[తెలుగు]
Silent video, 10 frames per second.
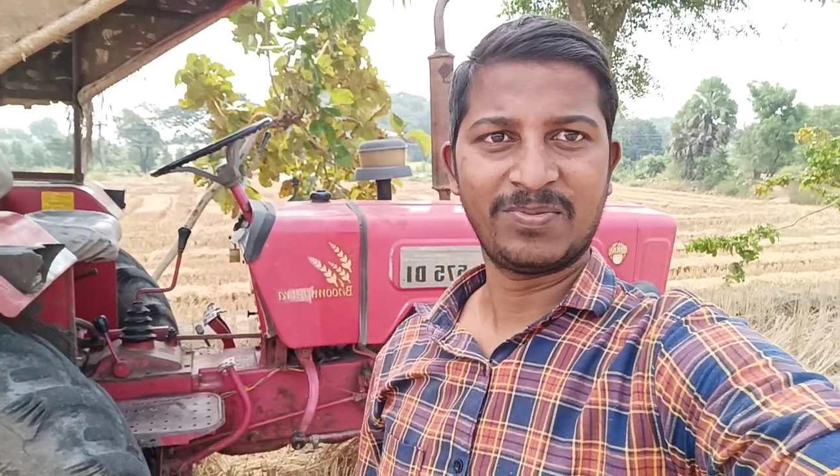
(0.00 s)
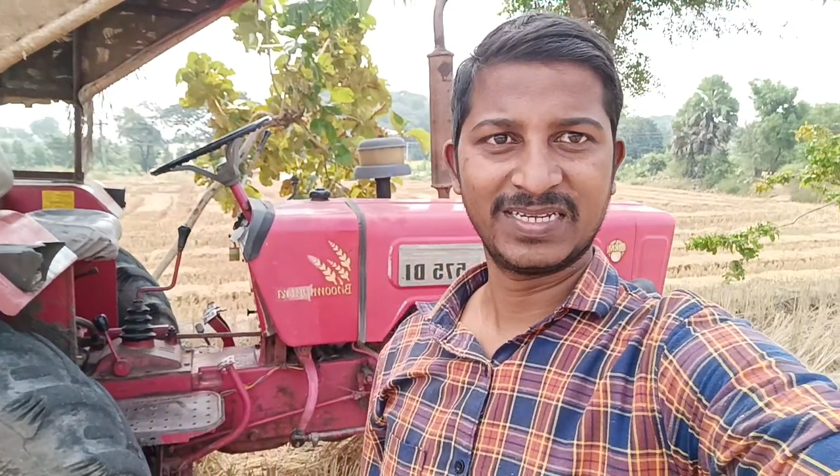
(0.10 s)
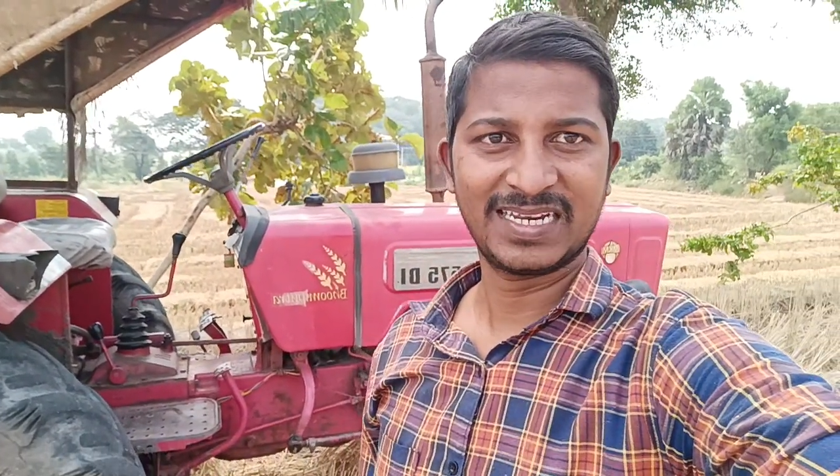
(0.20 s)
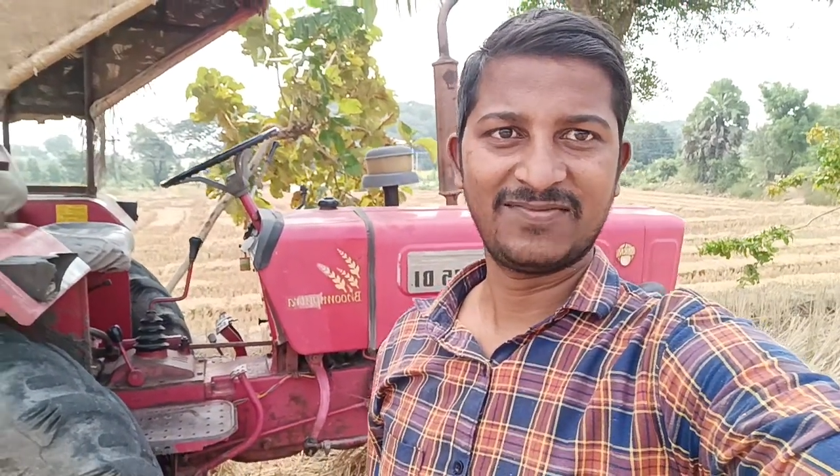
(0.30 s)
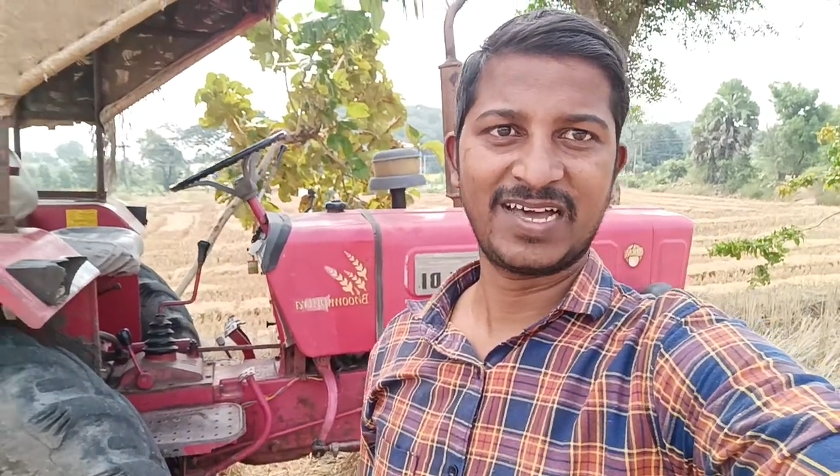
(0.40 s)

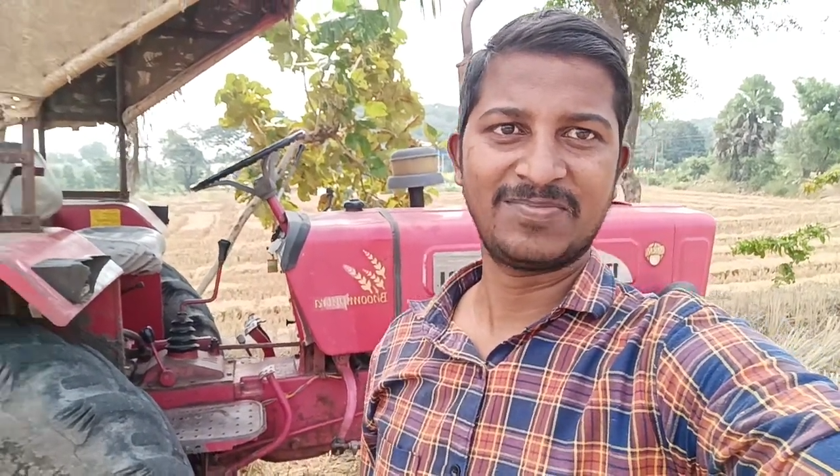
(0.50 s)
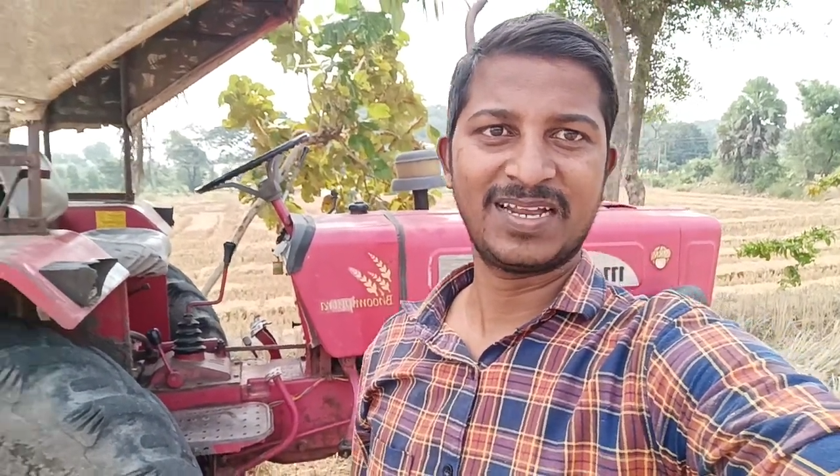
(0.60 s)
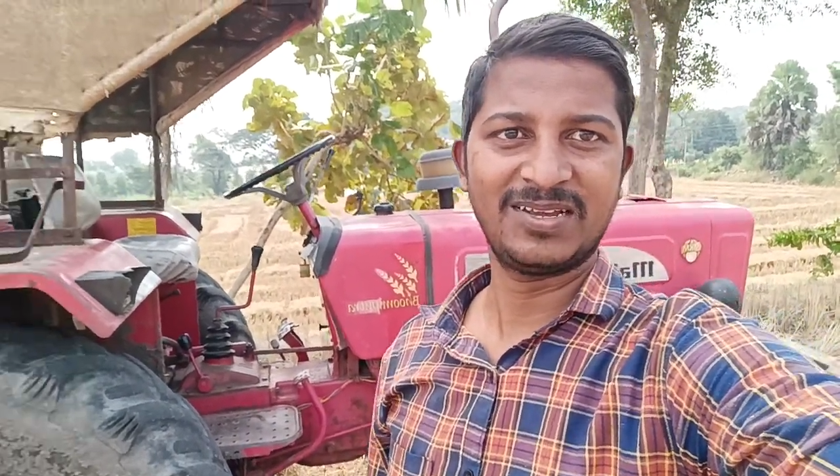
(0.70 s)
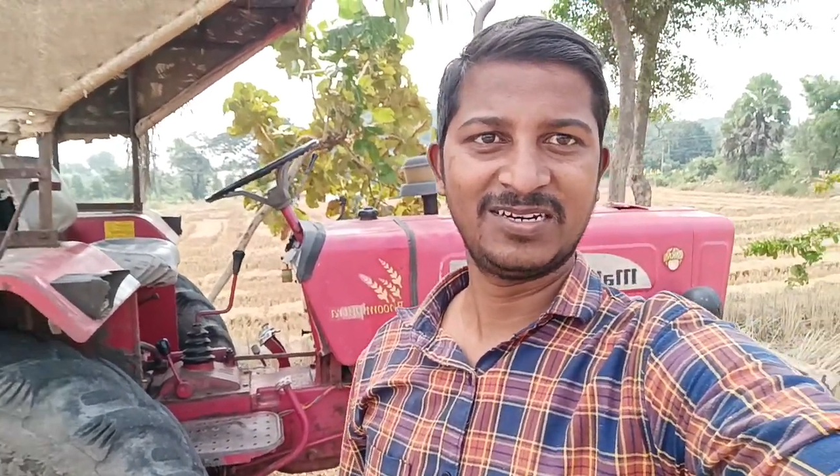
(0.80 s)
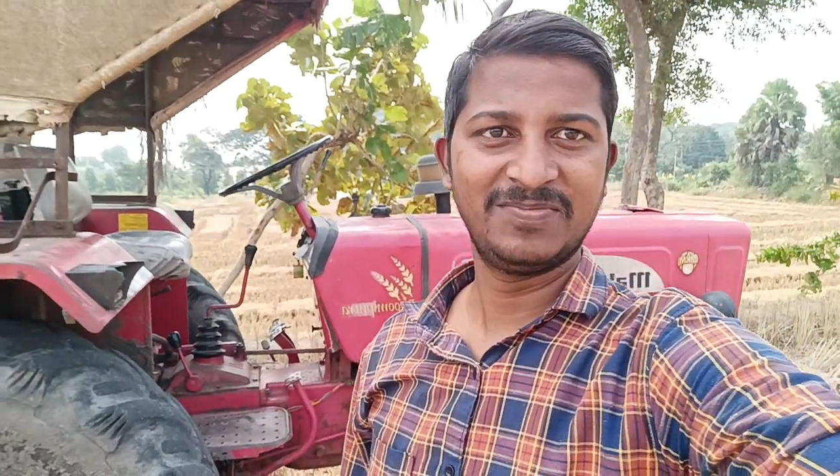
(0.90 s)
ప్రొఫెషనల్
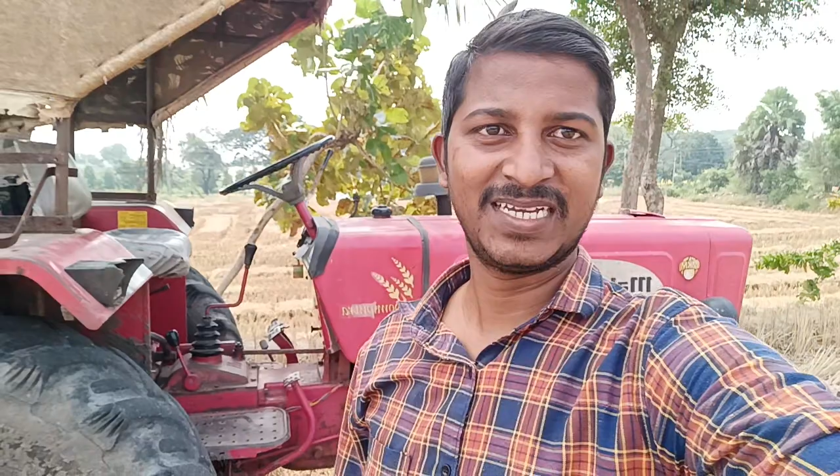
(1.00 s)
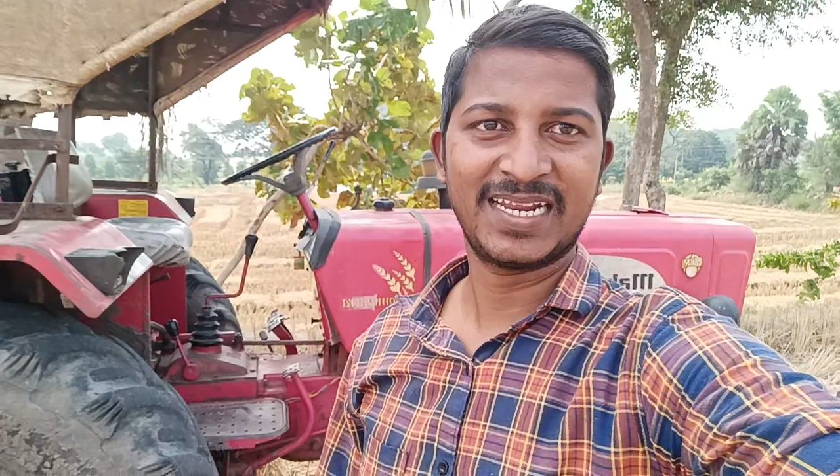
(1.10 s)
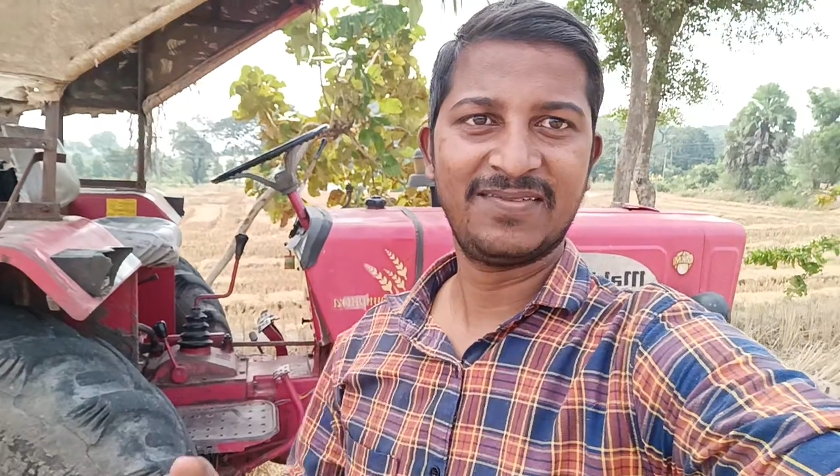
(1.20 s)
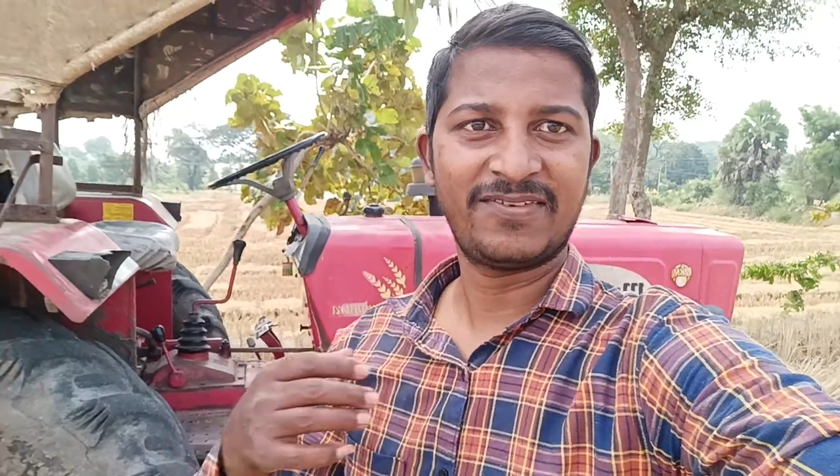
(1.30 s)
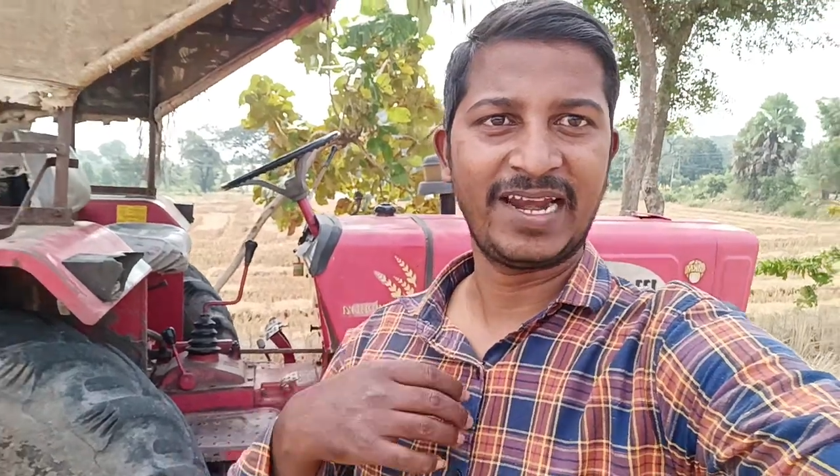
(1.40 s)
ఫార్మర్ యూట్యూబ్
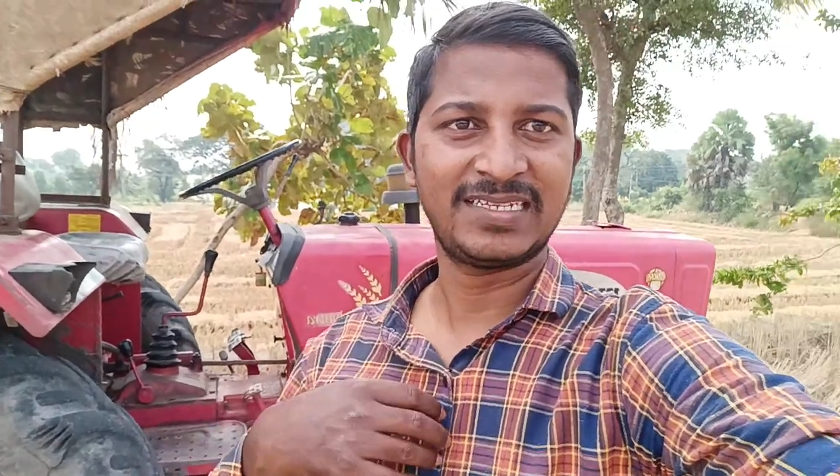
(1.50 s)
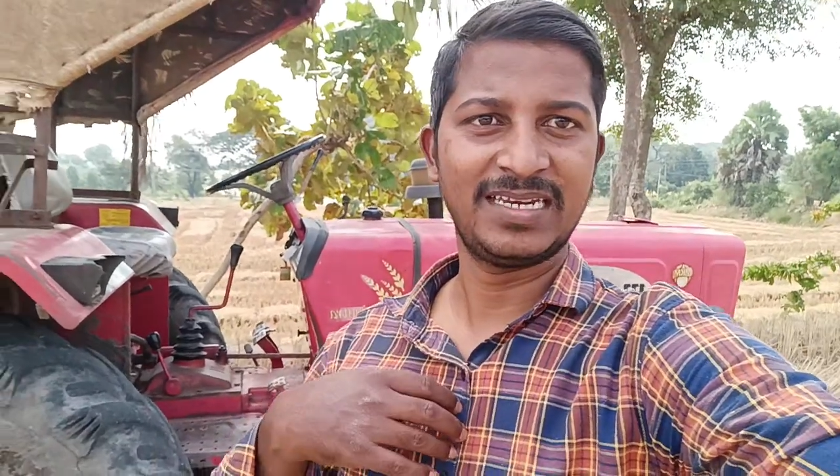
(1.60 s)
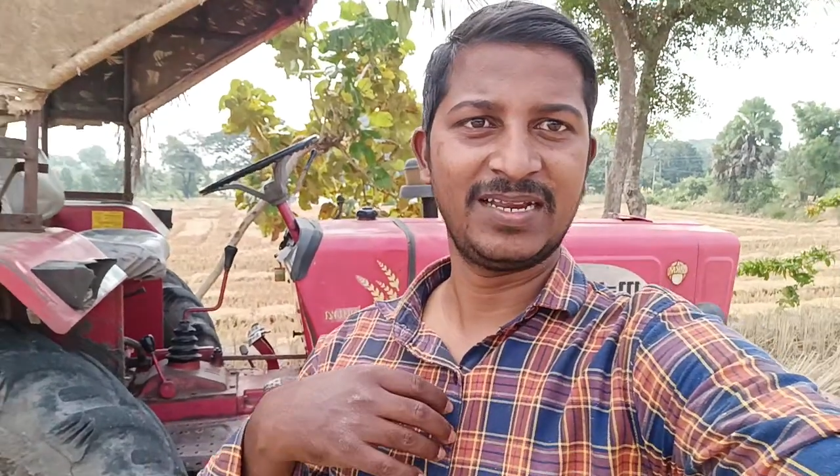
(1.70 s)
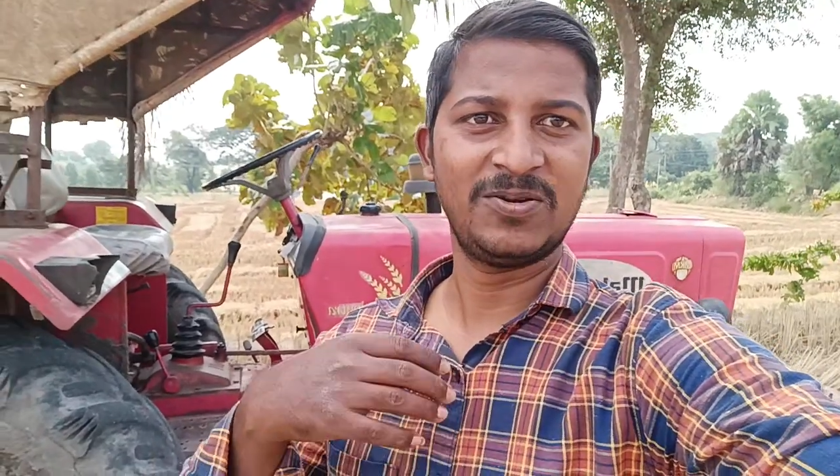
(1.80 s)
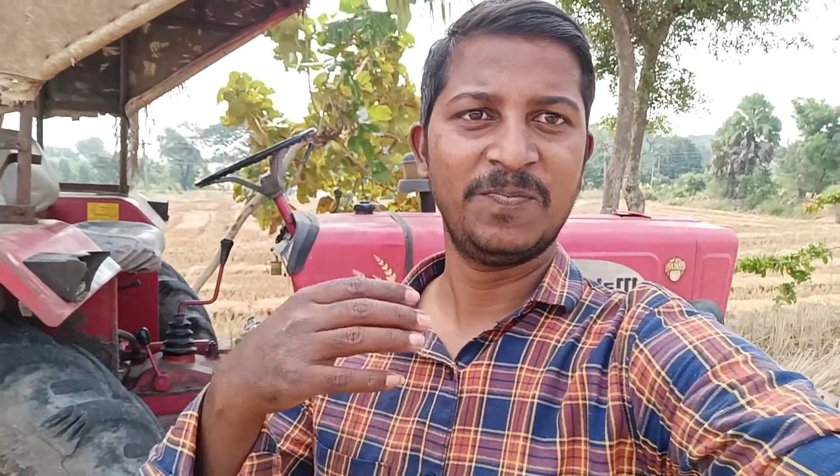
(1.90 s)
ఛానల్ ఫ్రెండ్స్
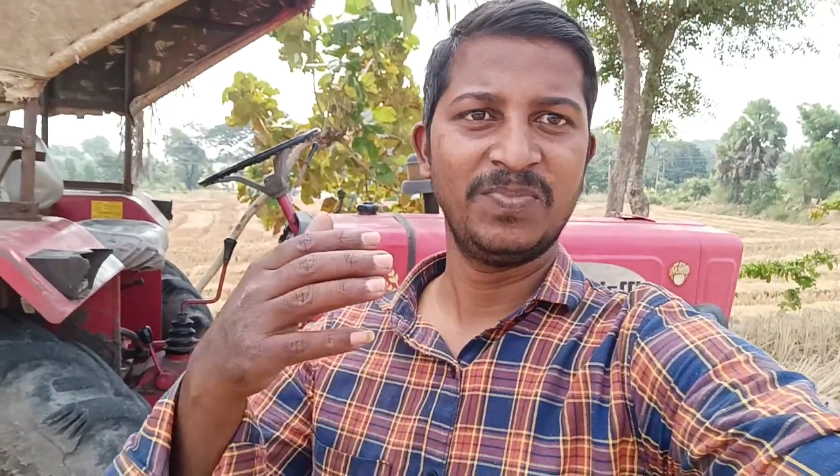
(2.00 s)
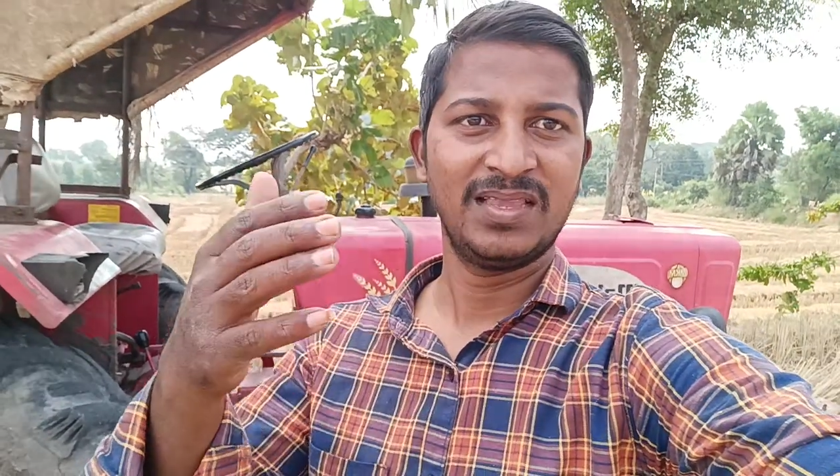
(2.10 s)
నేను